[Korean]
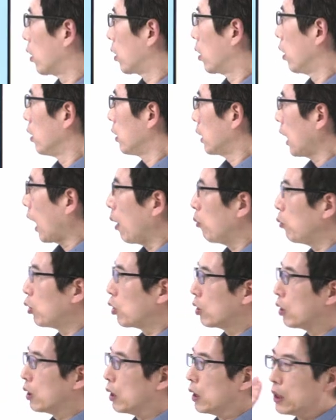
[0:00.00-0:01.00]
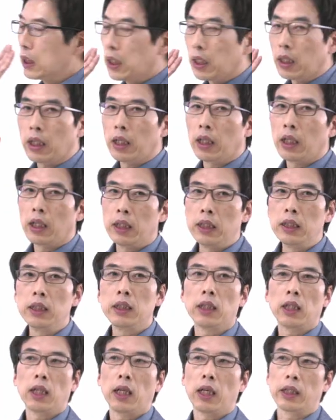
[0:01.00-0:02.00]
어떤 사물을 이제
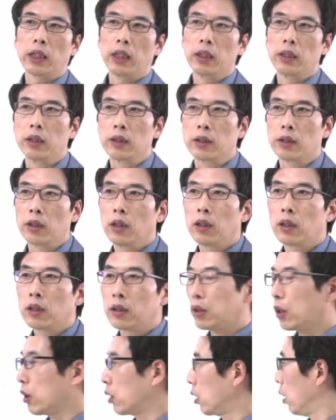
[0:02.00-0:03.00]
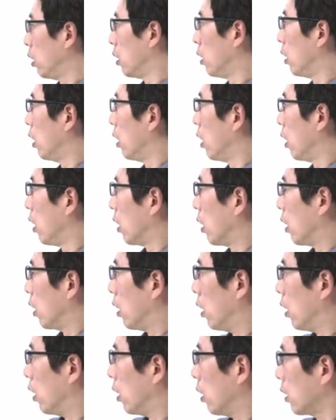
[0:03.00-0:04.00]
인지를 하게 되죠. 그래서 어떤
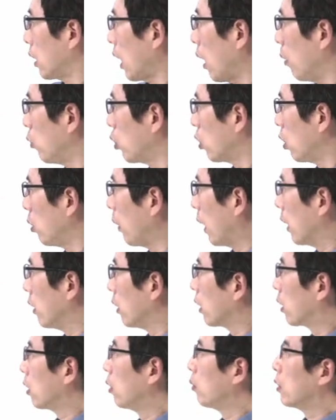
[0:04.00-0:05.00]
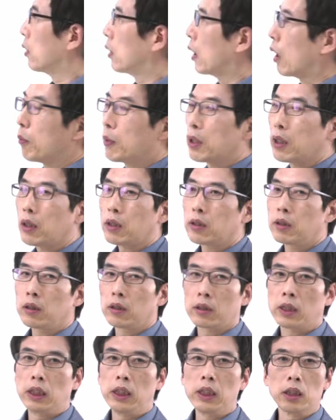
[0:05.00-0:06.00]
어, 사물을 봤는데 그럼 그 다음에
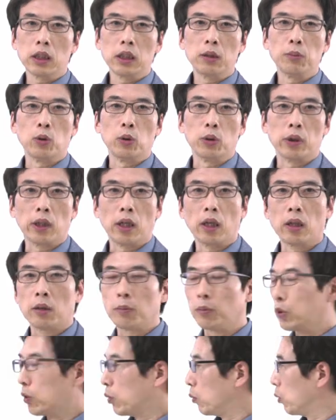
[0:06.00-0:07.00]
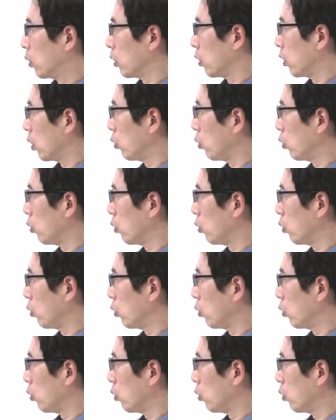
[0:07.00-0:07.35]
그 기능이 뭐냐? 뭐 이